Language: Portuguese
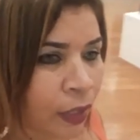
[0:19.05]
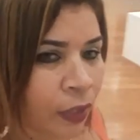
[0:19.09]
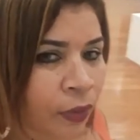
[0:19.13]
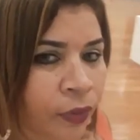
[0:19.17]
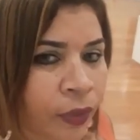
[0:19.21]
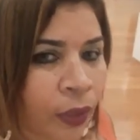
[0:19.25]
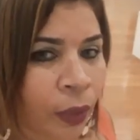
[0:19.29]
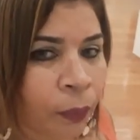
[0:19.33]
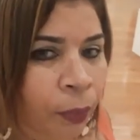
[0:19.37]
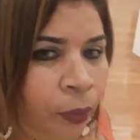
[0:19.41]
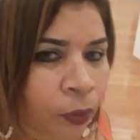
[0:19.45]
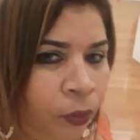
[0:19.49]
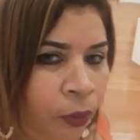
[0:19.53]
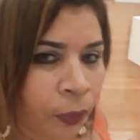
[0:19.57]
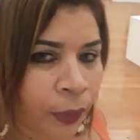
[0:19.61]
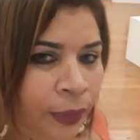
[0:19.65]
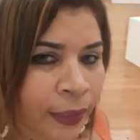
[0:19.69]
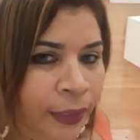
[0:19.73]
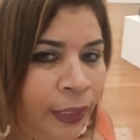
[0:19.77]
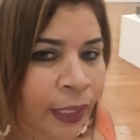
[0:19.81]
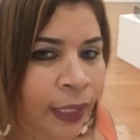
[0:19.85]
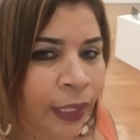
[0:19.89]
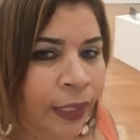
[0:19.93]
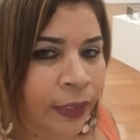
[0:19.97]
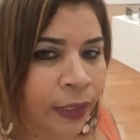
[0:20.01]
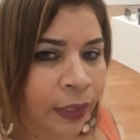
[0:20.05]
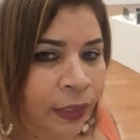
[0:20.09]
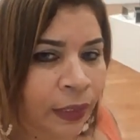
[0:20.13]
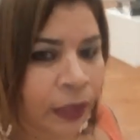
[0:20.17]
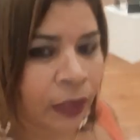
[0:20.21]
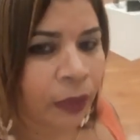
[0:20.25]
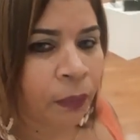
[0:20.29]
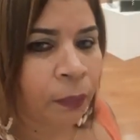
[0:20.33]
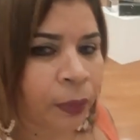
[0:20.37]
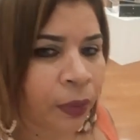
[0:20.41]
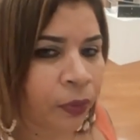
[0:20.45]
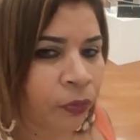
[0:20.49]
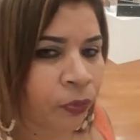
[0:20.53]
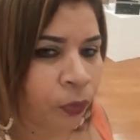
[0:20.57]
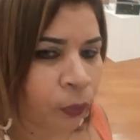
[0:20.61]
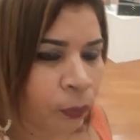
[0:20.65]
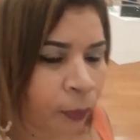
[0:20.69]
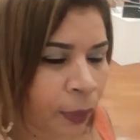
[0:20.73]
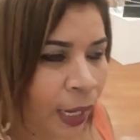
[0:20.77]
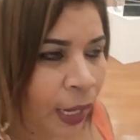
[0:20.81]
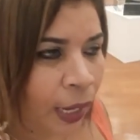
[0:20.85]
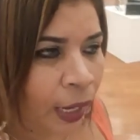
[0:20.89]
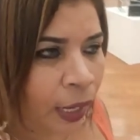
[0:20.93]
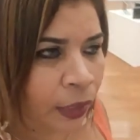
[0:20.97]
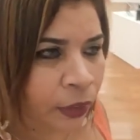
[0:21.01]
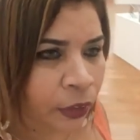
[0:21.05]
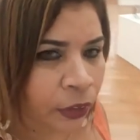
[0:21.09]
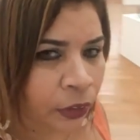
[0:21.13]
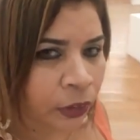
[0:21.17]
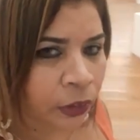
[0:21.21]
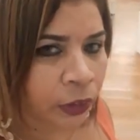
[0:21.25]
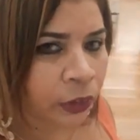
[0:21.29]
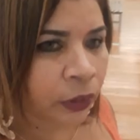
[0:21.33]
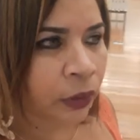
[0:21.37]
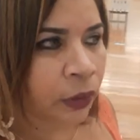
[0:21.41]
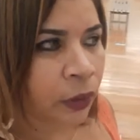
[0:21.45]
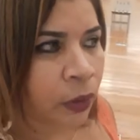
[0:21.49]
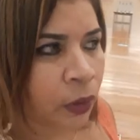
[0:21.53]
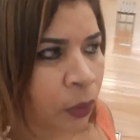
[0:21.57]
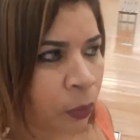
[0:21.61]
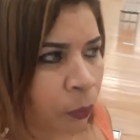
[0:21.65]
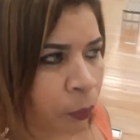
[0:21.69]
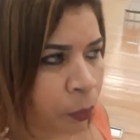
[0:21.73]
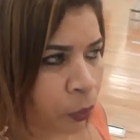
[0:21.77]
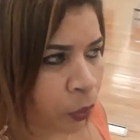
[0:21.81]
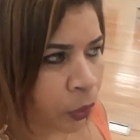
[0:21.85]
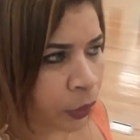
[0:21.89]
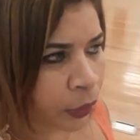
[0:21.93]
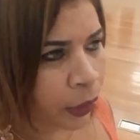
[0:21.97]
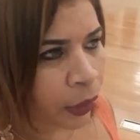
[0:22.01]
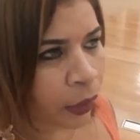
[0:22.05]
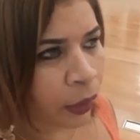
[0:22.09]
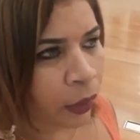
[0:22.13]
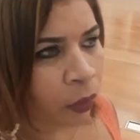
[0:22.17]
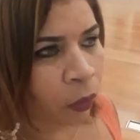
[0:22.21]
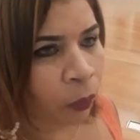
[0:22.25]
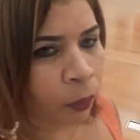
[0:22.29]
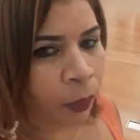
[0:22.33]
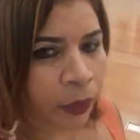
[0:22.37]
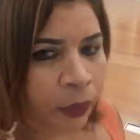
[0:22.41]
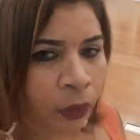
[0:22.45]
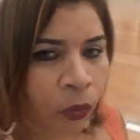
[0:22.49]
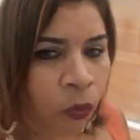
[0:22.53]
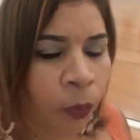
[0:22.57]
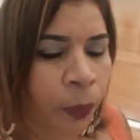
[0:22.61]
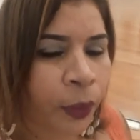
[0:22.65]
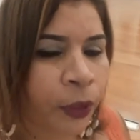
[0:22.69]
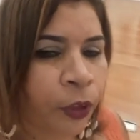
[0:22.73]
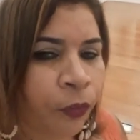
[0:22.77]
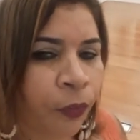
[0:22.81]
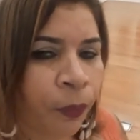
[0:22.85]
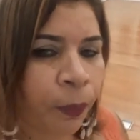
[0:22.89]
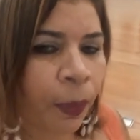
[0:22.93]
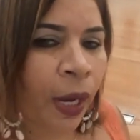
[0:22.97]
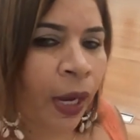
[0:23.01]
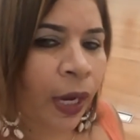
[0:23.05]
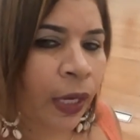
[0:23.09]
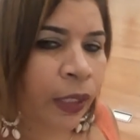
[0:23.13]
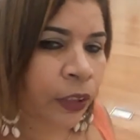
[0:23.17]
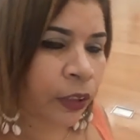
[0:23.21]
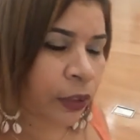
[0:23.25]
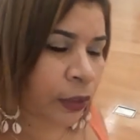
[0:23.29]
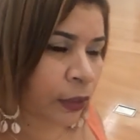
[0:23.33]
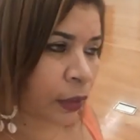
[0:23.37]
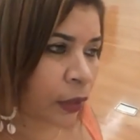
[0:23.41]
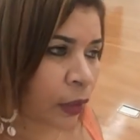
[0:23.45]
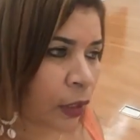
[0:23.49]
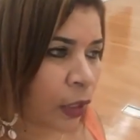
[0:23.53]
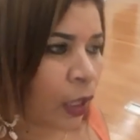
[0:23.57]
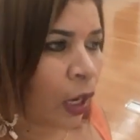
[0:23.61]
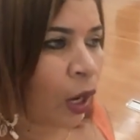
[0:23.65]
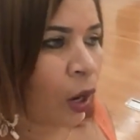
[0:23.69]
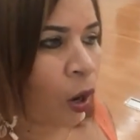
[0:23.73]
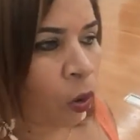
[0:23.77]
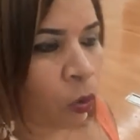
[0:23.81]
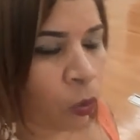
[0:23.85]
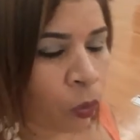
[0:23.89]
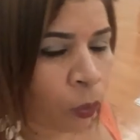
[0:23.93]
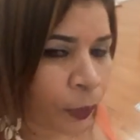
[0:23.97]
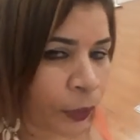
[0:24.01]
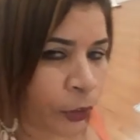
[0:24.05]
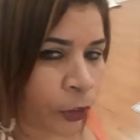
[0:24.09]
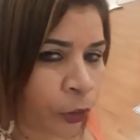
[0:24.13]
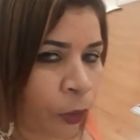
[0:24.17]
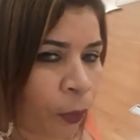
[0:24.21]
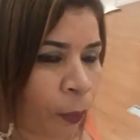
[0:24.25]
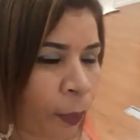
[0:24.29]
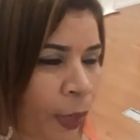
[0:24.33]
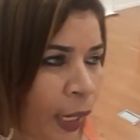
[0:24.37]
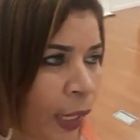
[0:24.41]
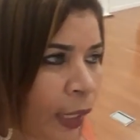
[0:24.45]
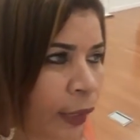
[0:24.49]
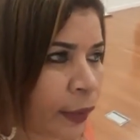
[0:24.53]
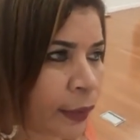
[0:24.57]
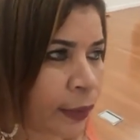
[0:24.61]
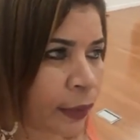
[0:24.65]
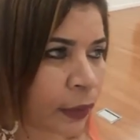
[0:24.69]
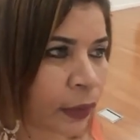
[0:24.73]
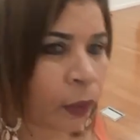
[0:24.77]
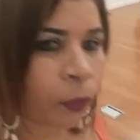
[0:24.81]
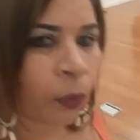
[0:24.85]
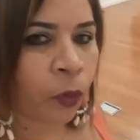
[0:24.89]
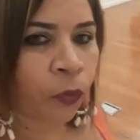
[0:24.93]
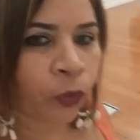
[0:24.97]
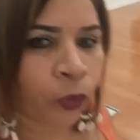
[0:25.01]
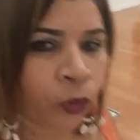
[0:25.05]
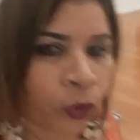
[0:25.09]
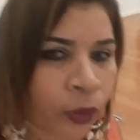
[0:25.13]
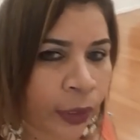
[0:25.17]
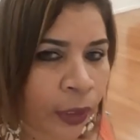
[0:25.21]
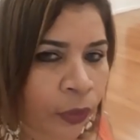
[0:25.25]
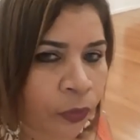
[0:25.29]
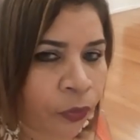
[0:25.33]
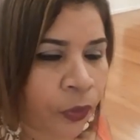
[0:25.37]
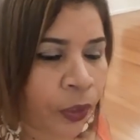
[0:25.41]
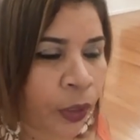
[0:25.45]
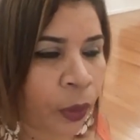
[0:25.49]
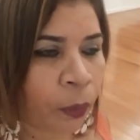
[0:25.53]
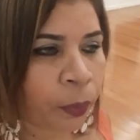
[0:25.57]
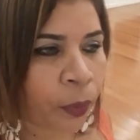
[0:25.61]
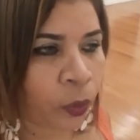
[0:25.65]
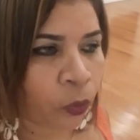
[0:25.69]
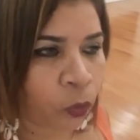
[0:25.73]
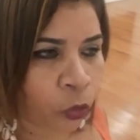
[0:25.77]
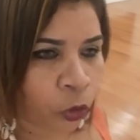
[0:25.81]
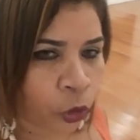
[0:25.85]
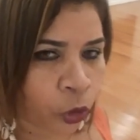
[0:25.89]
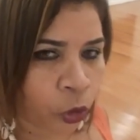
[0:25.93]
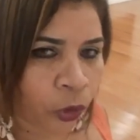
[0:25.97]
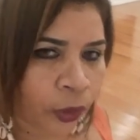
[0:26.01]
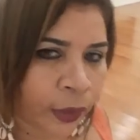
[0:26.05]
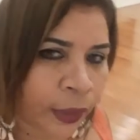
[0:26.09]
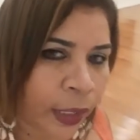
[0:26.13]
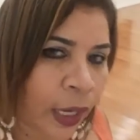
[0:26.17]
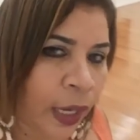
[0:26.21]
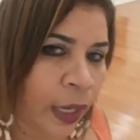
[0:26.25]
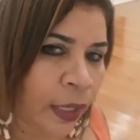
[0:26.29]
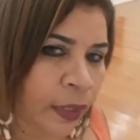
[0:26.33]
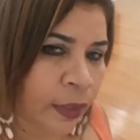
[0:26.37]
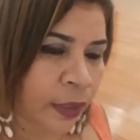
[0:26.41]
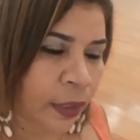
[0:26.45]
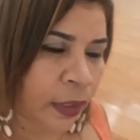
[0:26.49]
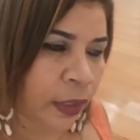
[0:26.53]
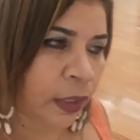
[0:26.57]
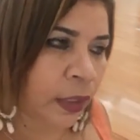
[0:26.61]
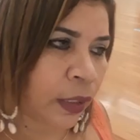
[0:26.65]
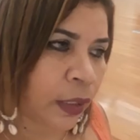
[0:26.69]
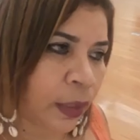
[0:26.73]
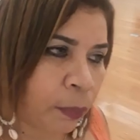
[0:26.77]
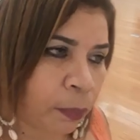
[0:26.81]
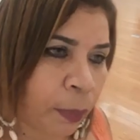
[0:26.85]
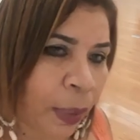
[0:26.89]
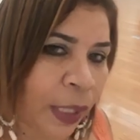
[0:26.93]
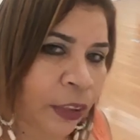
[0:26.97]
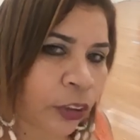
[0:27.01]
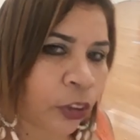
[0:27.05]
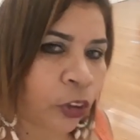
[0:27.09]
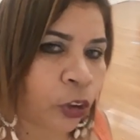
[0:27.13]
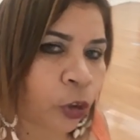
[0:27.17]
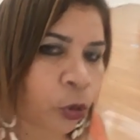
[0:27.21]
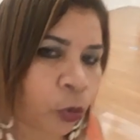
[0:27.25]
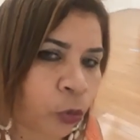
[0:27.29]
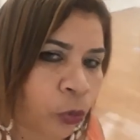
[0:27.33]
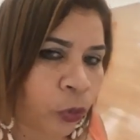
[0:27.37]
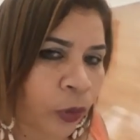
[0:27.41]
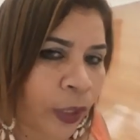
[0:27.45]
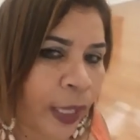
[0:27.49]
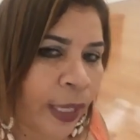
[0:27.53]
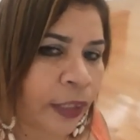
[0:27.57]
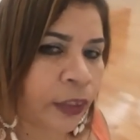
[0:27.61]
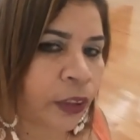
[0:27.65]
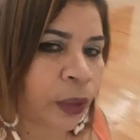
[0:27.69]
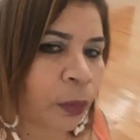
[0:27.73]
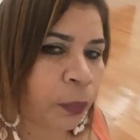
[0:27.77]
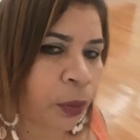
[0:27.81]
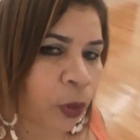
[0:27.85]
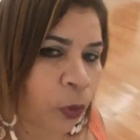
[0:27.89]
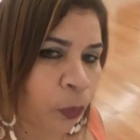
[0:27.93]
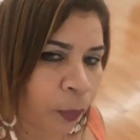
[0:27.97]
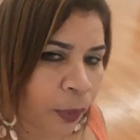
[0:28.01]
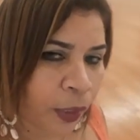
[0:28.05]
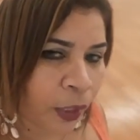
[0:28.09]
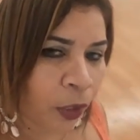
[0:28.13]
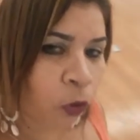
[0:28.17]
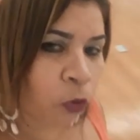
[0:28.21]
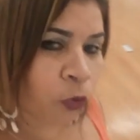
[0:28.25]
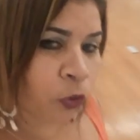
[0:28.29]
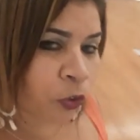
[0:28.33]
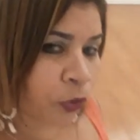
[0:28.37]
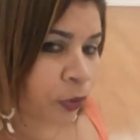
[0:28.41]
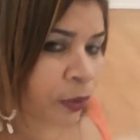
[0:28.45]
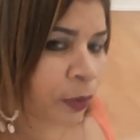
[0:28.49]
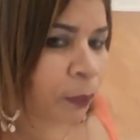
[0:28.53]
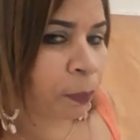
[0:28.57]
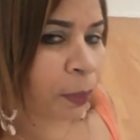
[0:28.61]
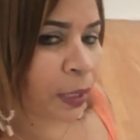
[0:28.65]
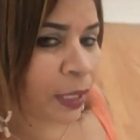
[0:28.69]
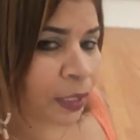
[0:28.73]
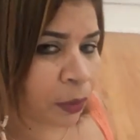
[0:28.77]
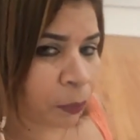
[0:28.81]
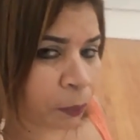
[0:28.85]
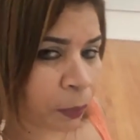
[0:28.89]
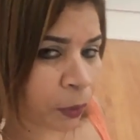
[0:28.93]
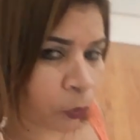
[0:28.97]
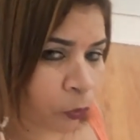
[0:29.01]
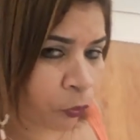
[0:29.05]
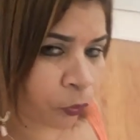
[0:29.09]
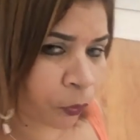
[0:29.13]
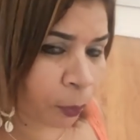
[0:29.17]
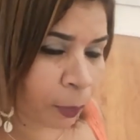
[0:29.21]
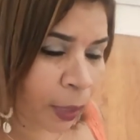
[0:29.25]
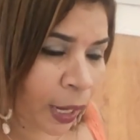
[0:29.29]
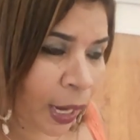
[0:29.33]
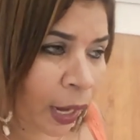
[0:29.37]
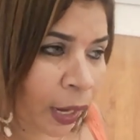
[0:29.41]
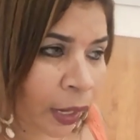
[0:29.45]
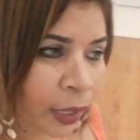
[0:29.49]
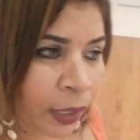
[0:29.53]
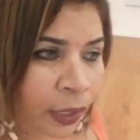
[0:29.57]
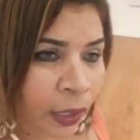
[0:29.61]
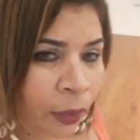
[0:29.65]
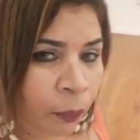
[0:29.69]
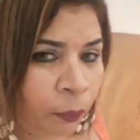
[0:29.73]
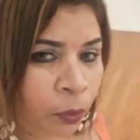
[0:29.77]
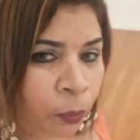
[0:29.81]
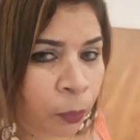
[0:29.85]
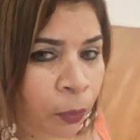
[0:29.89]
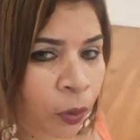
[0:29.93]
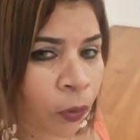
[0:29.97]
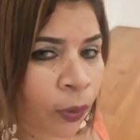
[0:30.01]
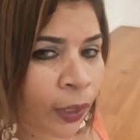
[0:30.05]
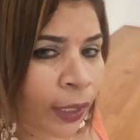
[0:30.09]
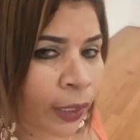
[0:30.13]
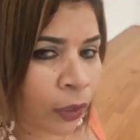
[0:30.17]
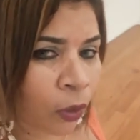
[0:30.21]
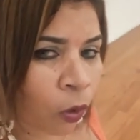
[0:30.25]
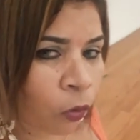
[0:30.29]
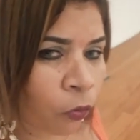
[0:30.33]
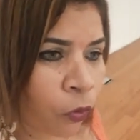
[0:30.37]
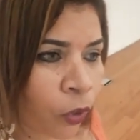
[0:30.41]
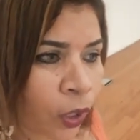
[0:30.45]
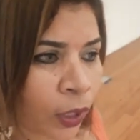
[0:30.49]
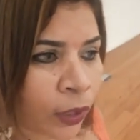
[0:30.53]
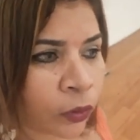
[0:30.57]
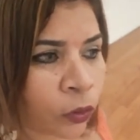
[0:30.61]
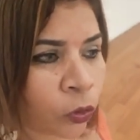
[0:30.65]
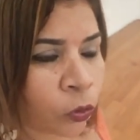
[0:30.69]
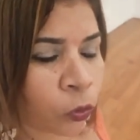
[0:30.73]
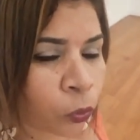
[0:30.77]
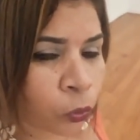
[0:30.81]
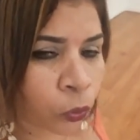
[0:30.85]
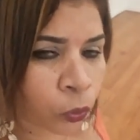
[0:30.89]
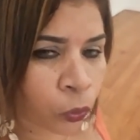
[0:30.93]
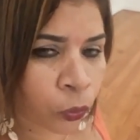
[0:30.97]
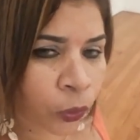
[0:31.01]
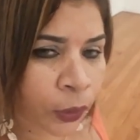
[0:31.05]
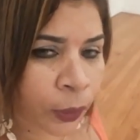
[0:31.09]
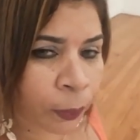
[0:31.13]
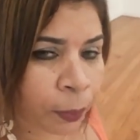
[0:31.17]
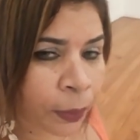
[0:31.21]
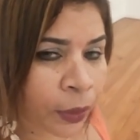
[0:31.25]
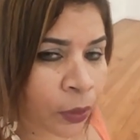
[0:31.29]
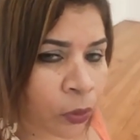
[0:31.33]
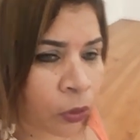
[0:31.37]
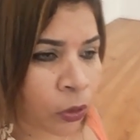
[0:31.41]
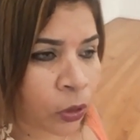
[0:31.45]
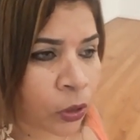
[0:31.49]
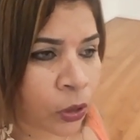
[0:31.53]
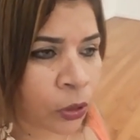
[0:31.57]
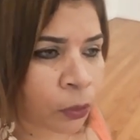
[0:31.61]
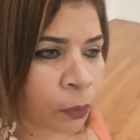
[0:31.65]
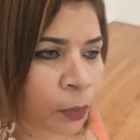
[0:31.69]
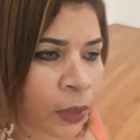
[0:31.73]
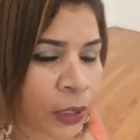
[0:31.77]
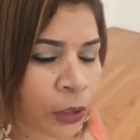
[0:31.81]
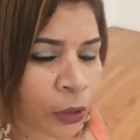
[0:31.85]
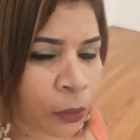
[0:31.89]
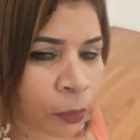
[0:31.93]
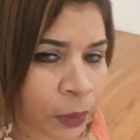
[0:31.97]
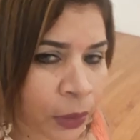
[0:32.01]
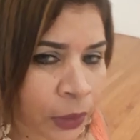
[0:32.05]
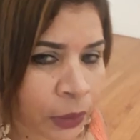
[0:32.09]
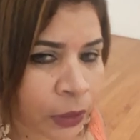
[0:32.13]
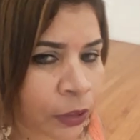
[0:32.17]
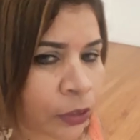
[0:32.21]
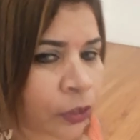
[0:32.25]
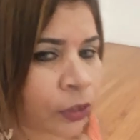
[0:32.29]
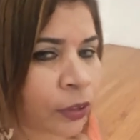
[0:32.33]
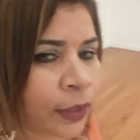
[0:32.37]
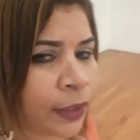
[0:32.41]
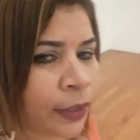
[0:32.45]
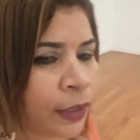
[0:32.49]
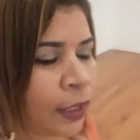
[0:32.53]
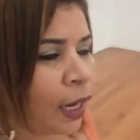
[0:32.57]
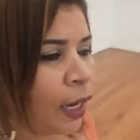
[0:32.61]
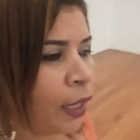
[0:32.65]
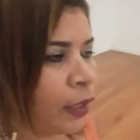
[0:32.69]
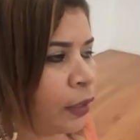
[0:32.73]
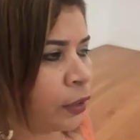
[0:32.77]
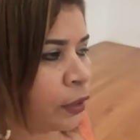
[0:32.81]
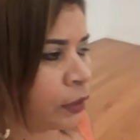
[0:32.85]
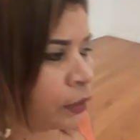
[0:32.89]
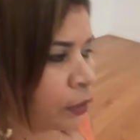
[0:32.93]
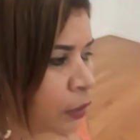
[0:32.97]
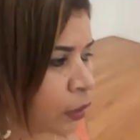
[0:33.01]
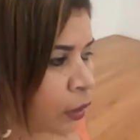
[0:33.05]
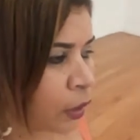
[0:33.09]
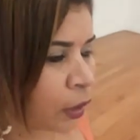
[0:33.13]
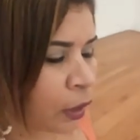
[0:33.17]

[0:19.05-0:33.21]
Sempre eu tenho entrada aqui para filmagens, porque eu mando algumas filmagens, algumas tomadas e também fotografia para alguns jornais e páginas culturais de amigos meus que pedem para eu filmar, para o meu canal Foca na Cultura e para todas as minhas mídias sociais.